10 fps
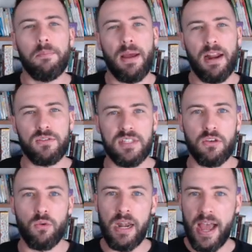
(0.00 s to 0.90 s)
Para o
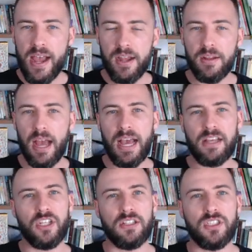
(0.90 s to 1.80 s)
singular,
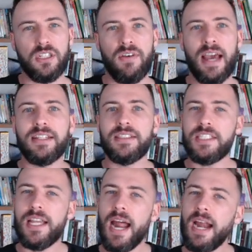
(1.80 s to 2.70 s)
a gente vai
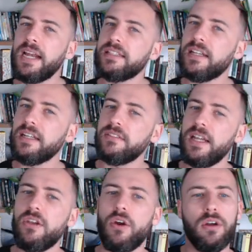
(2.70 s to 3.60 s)
tirar a letra
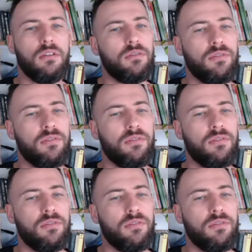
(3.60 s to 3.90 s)
anterior,